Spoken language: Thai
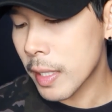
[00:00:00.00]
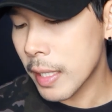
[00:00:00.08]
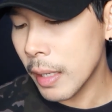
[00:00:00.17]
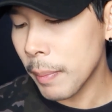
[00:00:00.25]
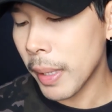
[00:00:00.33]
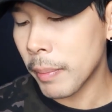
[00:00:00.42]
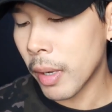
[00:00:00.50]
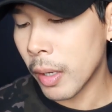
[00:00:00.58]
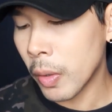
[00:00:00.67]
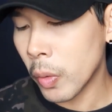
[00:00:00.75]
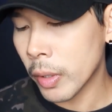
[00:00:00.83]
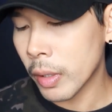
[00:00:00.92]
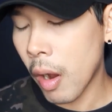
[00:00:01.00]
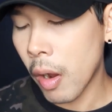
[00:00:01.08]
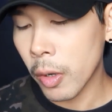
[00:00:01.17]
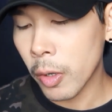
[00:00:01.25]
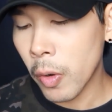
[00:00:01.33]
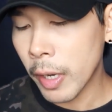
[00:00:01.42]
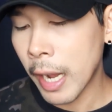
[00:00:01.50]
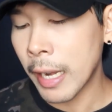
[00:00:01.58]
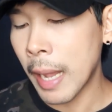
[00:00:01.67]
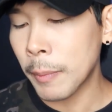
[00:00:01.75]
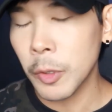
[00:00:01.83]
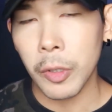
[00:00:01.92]
ซึ่งเป็นบอลลูนของโครงการ
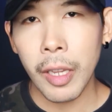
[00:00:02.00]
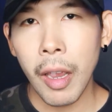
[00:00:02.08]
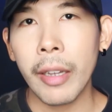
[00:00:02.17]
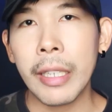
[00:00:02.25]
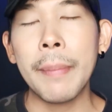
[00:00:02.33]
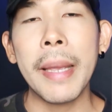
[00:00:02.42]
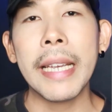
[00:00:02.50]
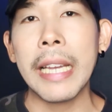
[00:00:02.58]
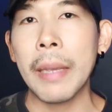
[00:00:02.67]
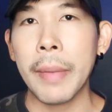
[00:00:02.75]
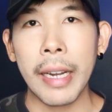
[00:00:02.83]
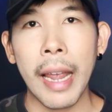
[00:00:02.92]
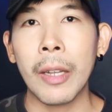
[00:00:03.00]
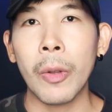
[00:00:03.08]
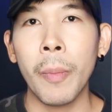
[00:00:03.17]
ลับสุดยอดที่ไม่เคยมีใคร